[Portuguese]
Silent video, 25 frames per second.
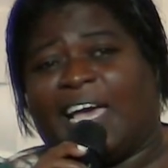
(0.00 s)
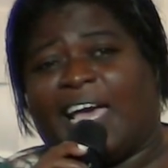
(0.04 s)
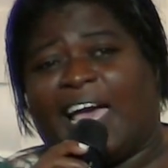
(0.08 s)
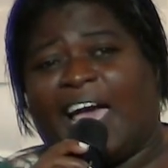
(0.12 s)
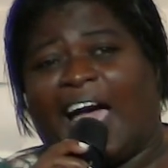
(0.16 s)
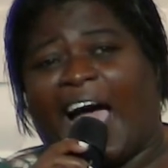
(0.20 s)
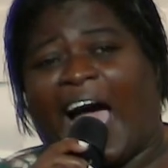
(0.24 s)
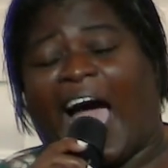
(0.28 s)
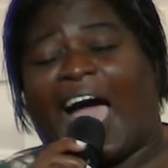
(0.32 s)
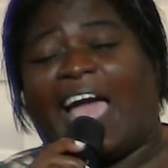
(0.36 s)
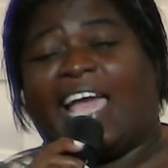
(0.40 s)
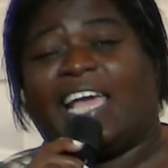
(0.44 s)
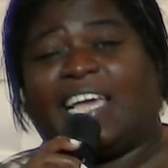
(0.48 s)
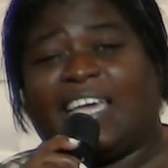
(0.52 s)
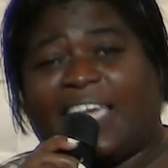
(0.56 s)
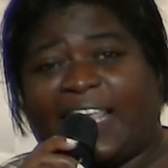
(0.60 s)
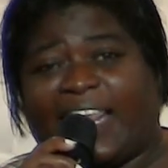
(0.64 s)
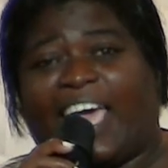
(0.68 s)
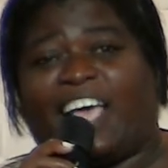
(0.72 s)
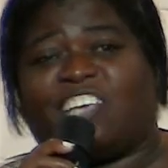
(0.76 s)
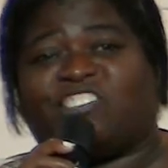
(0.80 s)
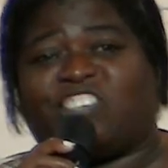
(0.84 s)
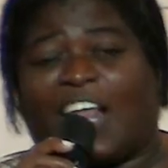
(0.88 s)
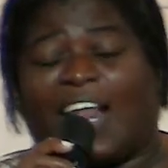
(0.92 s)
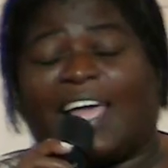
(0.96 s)
a
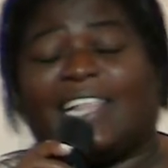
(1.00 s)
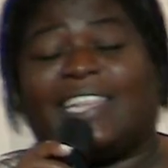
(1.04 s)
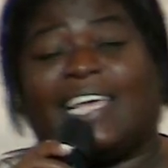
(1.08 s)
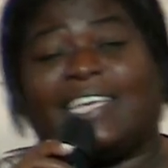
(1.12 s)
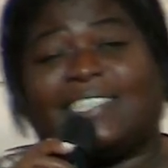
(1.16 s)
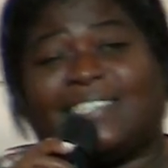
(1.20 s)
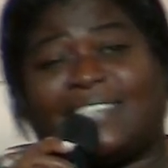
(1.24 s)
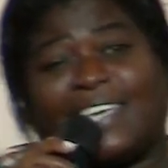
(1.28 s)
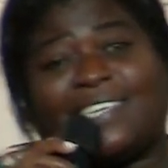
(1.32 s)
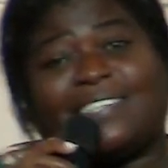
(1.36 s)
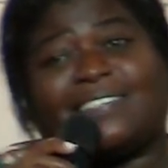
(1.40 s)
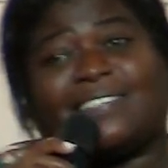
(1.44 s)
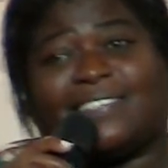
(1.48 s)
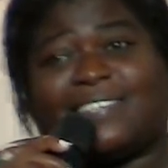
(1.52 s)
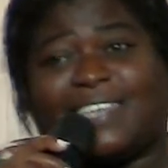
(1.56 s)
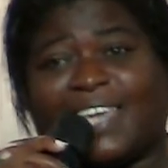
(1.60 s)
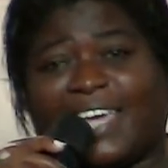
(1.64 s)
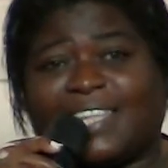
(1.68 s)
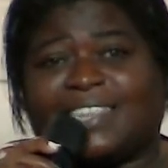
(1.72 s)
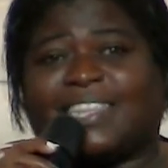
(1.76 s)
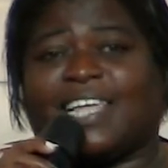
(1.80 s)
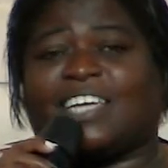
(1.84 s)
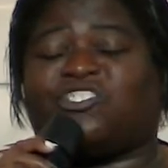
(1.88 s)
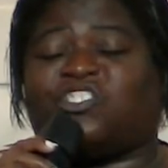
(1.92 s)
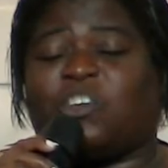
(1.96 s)
igreja ela
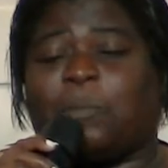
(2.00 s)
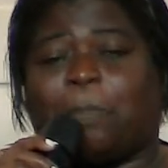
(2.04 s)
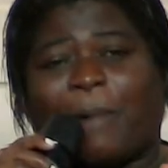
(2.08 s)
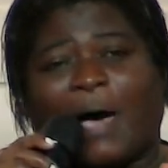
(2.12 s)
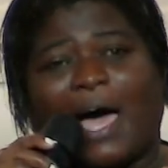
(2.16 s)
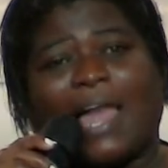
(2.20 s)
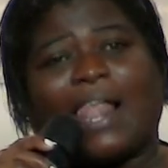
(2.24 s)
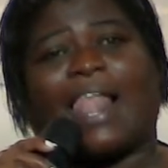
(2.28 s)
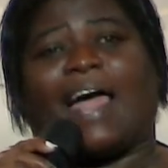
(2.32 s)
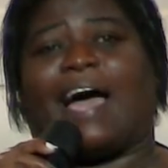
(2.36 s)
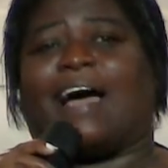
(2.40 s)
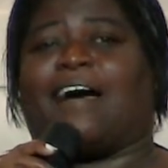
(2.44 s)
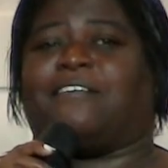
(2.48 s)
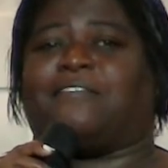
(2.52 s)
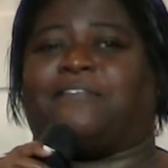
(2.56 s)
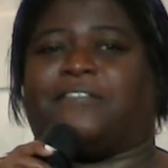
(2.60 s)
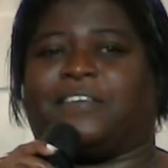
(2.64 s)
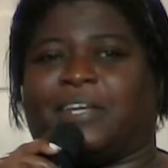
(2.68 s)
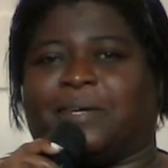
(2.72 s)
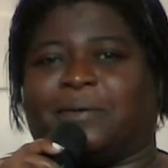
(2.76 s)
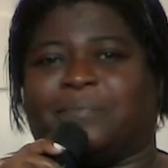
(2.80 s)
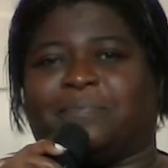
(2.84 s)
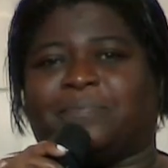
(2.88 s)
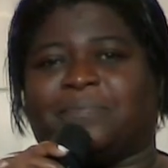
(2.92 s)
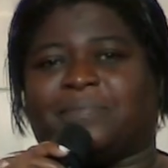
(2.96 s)
necessita de
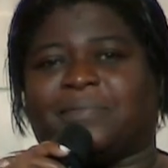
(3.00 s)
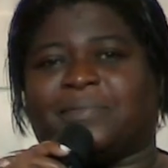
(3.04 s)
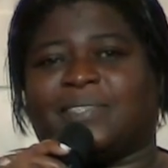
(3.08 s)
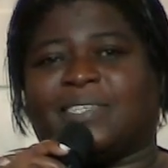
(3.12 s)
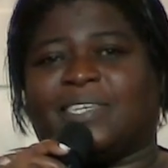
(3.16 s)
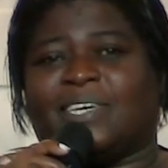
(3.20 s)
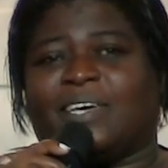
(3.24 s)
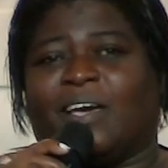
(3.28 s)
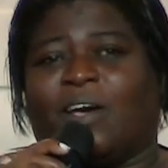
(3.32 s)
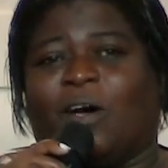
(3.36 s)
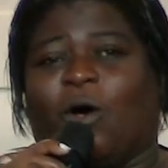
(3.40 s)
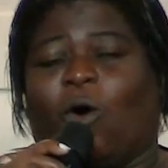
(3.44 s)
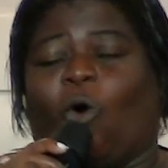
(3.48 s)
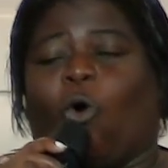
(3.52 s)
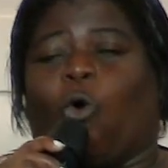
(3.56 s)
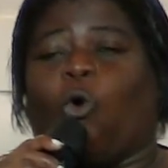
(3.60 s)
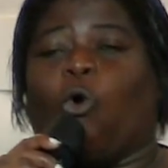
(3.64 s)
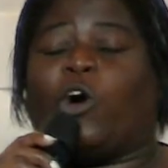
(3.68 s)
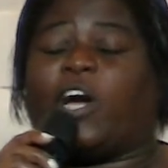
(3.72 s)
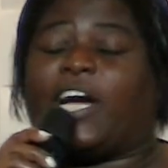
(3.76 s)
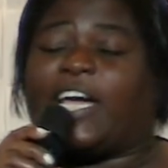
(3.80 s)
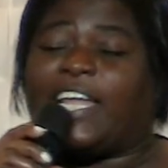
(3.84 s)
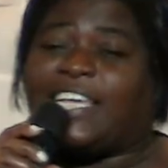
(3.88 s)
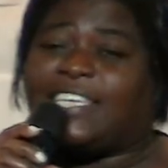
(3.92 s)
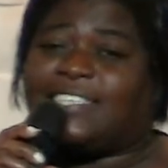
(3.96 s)
palavra.
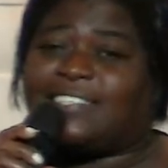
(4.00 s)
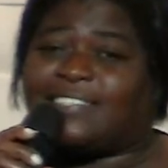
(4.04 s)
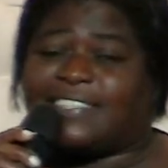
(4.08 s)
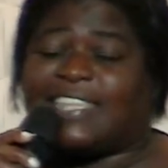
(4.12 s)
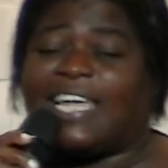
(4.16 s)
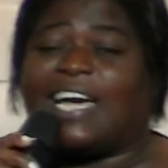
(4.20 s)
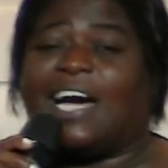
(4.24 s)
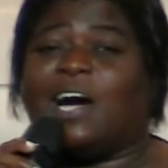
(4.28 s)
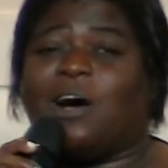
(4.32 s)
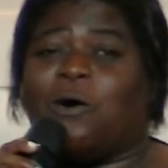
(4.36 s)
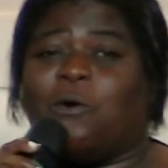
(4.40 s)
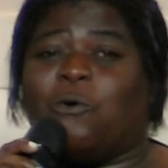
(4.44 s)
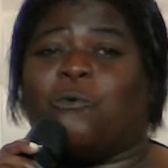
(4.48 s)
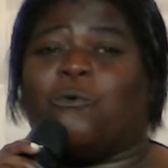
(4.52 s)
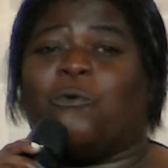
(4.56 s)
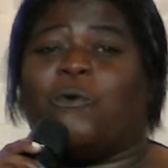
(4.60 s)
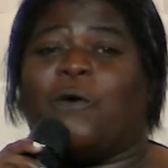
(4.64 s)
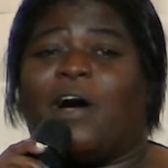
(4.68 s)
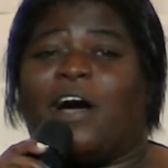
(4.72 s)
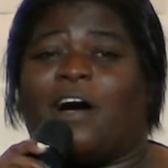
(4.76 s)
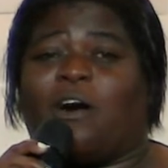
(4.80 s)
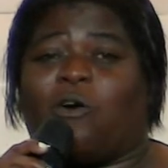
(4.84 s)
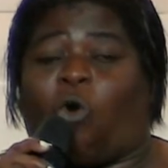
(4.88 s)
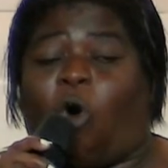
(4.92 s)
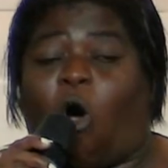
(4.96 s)
O cristão,
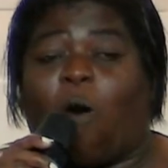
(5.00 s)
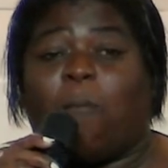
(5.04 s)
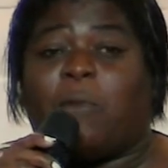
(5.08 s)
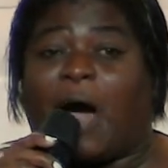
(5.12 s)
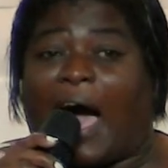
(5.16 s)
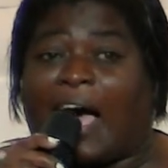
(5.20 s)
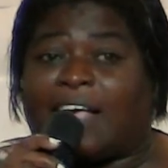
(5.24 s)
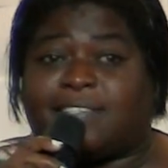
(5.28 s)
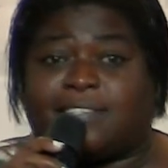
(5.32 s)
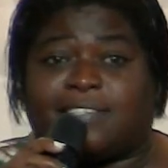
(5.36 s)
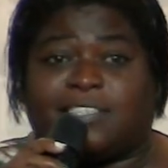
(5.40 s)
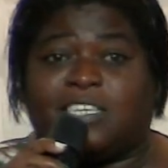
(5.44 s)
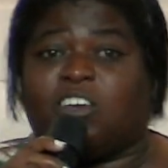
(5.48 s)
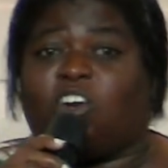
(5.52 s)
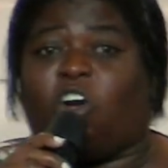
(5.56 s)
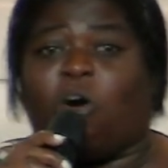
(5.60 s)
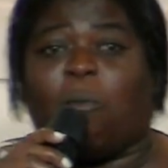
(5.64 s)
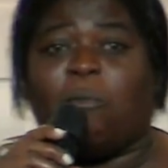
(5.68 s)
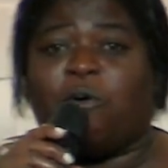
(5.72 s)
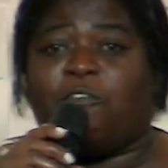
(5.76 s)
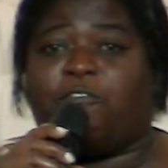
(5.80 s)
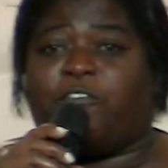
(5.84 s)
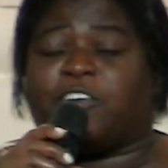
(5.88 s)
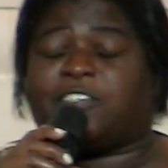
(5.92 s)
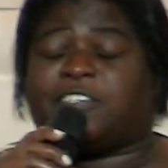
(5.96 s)
assim
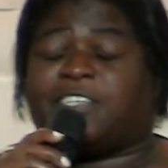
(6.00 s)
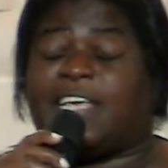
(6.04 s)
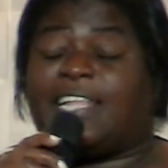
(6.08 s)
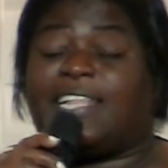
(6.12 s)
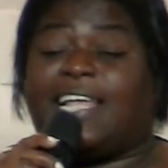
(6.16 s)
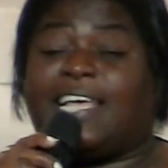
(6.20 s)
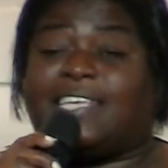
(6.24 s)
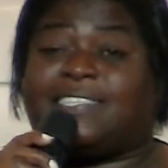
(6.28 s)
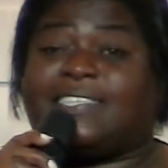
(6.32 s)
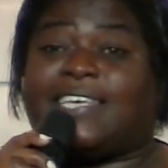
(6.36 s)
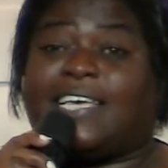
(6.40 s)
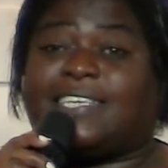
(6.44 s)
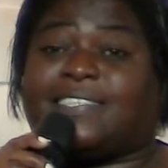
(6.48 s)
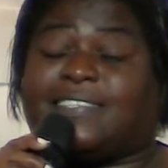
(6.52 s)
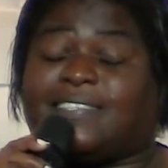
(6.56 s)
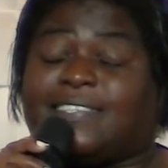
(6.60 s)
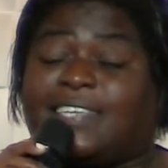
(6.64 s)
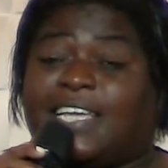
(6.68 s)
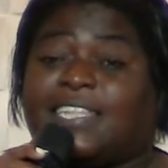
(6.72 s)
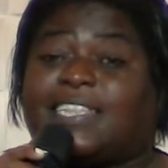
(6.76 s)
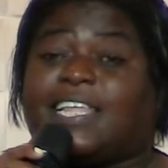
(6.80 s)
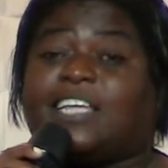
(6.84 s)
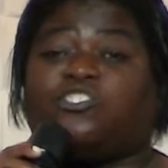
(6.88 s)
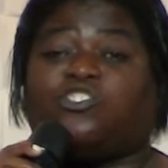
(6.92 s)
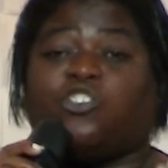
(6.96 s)
como você,
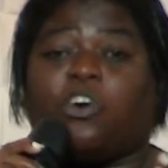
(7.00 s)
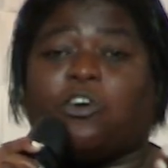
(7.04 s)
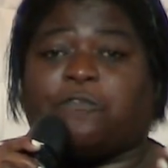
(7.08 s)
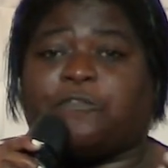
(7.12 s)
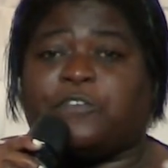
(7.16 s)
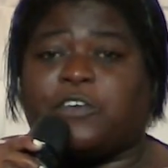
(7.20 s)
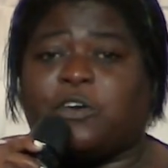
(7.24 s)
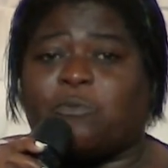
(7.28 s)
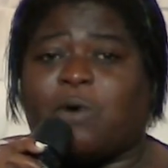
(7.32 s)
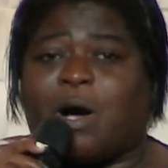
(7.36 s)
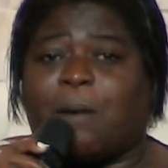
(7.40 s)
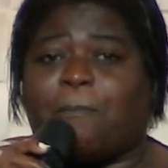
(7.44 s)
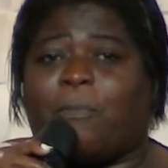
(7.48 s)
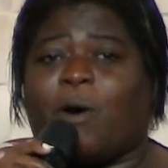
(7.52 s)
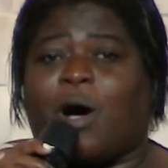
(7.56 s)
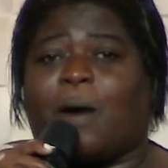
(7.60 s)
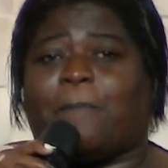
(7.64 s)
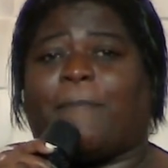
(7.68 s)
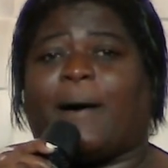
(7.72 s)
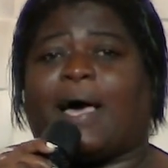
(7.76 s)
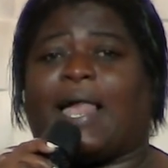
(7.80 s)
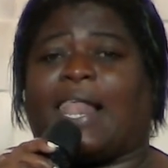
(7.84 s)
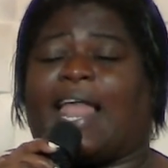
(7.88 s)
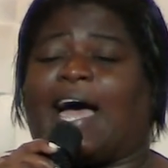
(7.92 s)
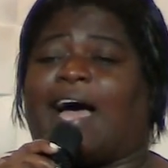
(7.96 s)
necessita de ouvir uma boa
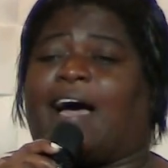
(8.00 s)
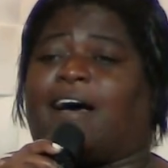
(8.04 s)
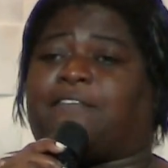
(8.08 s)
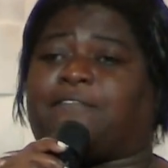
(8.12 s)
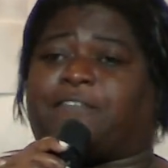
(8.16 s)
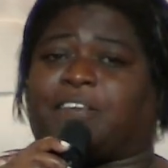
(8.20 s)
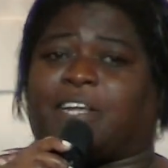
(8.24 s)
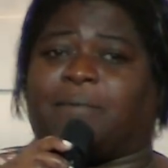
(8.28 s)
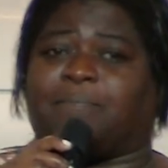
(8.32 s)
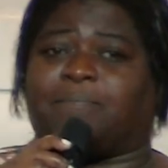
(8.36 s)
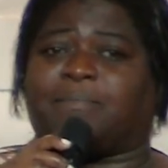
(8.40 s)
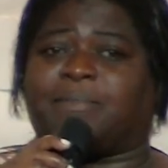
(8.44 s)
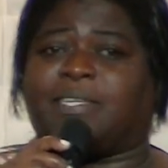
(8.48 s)
palavra.